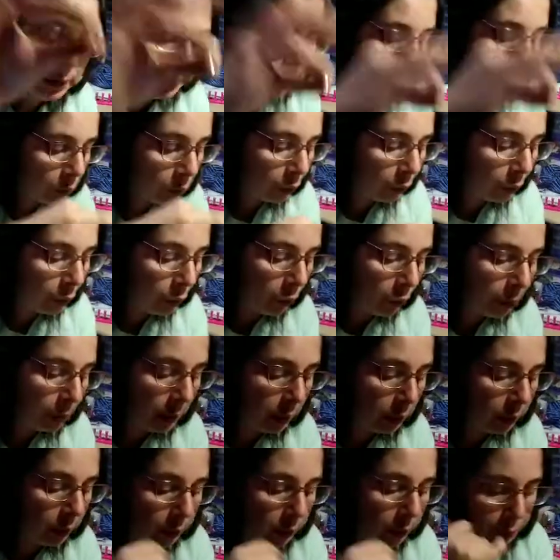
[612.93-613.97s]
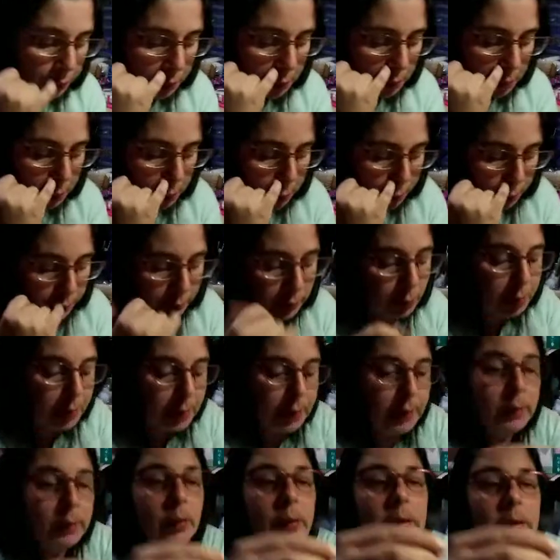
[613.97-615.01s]
Qui sont transparents, ils sont trop beaux. Donc
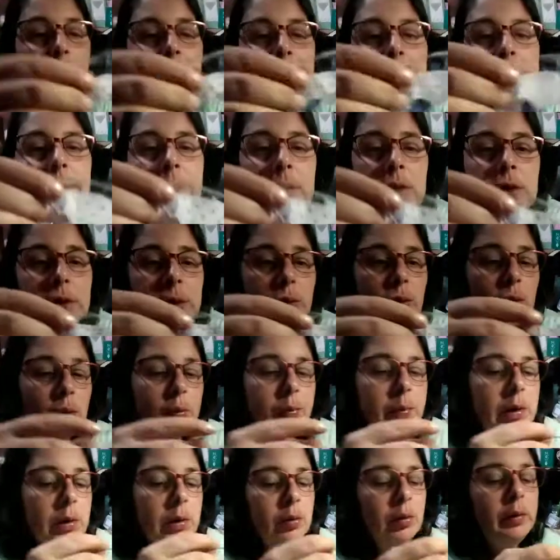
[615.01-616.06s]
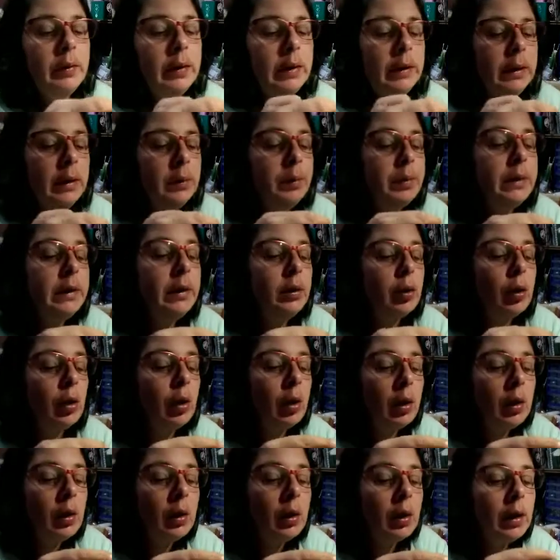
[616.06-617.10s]
euh, pareil, dans un petit sachet trop mignon avec des petits
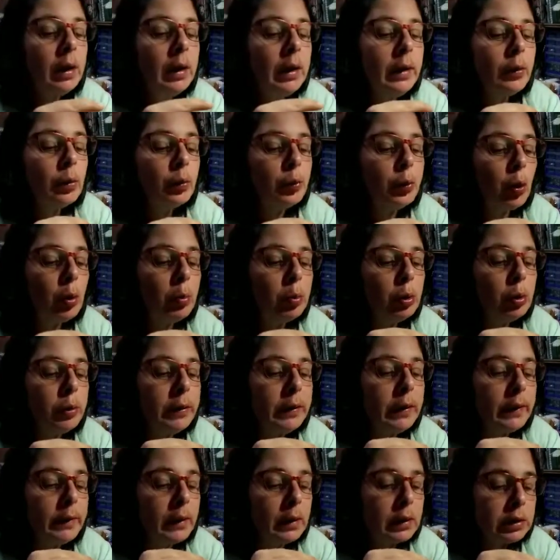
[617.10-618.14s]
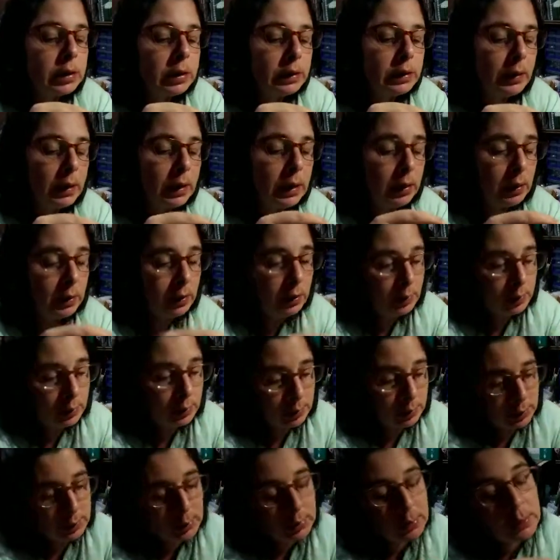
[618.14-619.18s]
cœurs. Ils sont trop beaux tes sachets,
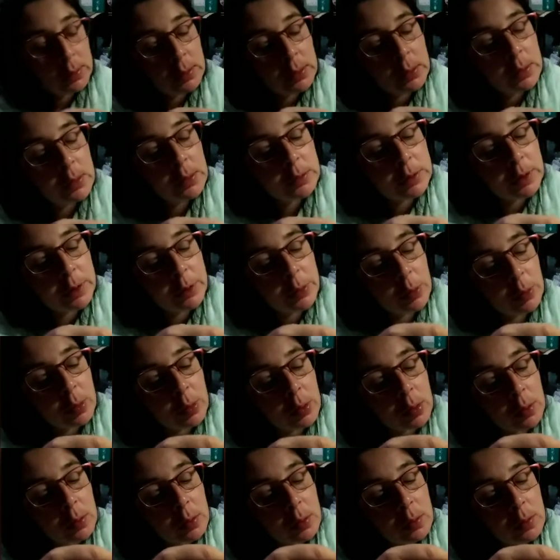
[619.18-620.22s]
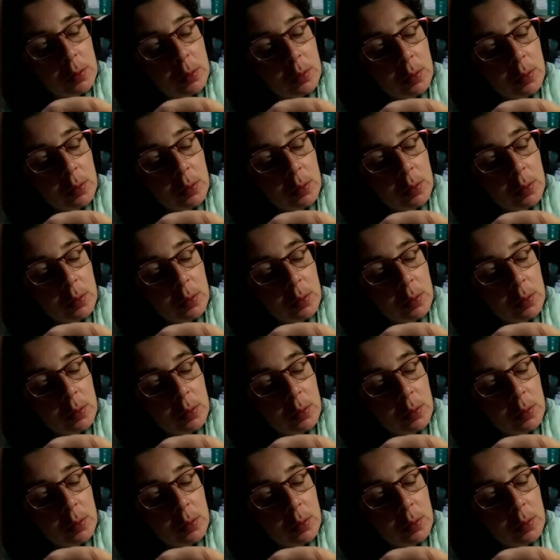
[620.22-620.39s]
J'adore.